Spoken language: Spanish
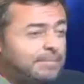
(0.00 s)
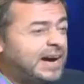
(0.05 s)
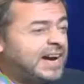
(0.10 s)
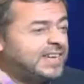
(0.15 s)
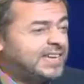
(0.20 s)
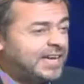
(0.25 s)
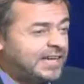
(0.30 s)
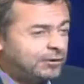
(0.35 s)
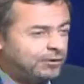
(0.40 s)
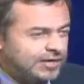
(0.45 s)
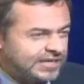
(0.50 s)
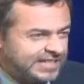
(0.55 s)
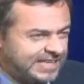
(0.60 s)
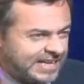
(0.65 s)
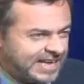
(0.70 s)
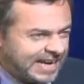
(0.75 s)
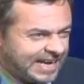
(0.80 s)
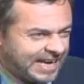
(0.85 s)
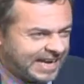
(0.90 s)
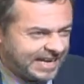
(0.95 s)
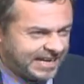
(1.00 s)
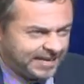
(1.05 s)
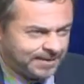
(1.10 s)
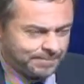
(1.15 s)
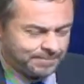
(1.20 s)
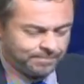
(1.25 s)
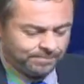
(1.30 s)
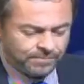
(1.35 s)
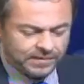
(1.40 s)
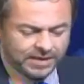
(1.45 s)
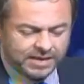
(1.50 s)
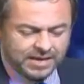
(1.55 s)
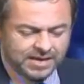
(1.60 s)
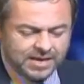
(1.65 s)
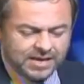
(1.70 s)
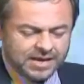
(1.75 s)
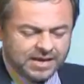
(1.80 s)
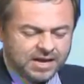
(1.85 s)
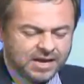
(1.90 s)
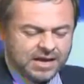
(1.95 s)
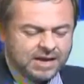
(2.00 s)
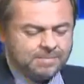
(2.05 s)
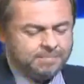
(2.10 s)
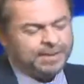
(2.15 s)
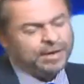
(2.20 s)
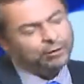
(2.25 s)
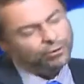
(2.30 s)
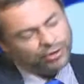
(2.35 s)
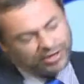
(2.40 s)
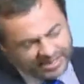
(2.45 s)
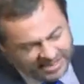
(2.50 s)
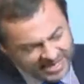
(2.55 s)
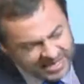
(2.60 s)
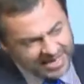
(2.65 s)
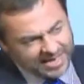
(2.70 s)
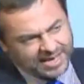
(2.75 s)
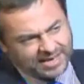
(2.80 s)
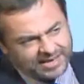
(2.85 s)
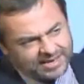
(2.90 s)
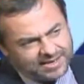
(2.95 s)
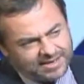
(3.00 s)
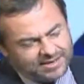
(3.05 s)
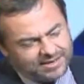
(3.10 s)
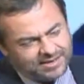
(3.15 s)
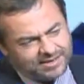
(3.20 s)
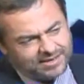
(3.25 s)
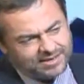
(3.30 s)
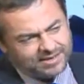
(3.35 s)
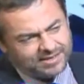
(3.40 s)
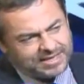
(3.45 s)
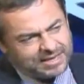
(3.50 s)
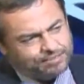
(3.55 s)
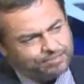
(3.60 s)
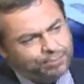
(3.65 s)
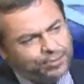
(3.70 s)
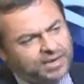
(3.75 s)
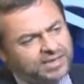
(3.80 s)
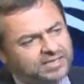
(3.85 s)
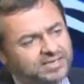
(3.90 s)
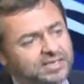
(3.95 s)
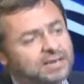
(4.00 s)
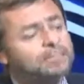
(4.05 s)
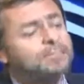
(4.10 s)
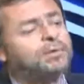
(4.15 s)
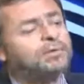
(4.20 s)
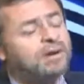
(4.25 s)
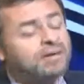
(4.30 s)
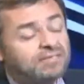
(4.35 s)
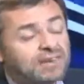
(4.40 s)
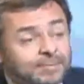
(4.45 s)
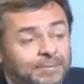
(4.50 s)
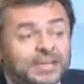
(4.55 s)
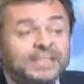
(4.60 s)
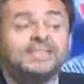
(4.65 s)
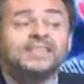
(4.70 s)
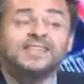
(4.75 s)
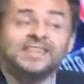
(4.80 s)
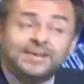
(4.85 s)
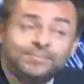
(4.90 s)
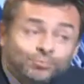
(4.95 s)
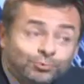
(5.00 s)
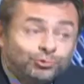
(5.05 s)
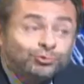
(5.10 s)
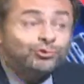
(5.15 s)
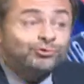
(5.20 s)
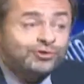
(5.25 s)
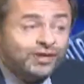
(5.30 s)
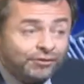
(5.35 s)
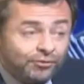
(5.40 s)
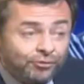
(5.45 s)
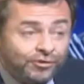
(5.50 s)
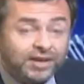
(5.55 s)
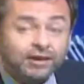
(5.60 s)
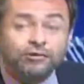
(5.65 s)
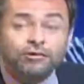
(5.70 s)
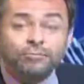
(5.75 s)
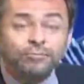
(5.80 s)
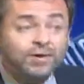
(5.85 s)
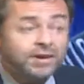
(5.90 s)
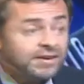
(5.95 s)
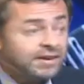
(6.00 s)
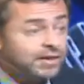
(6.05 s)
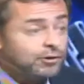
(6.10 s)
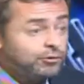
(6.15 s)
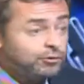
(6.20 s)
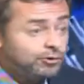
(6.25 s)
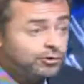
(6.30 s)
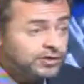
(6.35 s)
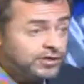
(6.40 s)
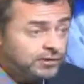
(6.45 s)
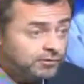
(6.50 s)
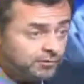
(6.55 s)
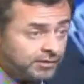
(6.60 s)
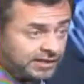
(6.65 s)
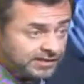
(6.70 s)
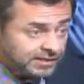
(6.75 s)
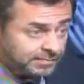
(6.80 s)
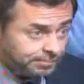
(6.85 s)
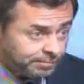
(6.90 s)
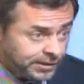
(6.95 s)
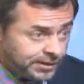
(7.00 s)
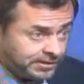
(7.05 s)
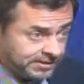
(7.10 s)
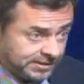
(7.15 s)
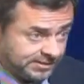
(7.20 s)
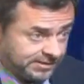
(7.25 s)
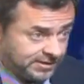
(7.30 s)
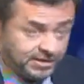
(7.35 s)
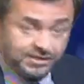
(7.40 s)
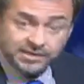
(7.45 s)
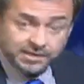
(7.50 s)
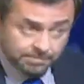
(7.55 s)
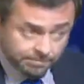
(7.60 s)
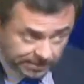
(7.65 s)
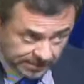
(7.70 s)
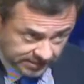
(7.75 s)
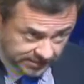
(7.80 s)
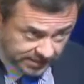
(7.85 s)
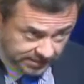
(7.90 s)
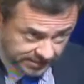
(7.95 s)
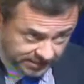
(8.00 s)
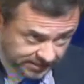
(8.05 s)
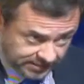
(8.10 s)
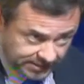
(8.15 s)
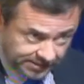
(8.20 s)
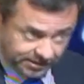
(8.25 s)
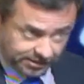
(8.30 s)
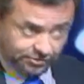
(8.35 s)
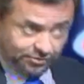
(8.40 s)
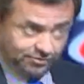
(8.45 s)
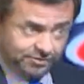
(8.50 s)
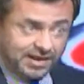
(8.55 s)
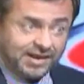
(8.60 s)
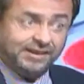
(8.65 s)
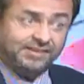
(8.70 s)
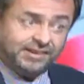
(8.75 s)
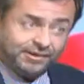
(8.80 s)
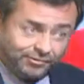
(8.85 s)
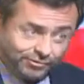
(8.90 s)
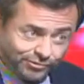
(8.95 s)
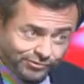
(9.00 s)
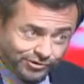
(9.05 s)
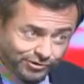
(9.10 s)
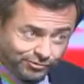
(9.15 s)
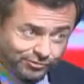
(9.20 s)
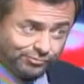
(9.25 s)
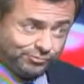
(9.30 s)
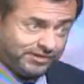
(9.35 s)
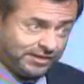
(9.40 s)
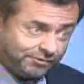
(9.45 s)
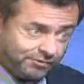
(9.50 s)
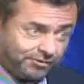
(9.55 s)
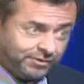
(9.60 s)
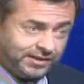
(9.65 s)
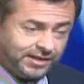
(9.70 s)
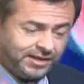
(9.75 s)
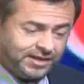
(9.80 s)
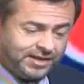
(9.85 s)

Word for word: allá de la ley. Pero hoy día después probablemente de muchos errores, como han reconocido las empresas y empresas de esta región, han reconocido sus errores,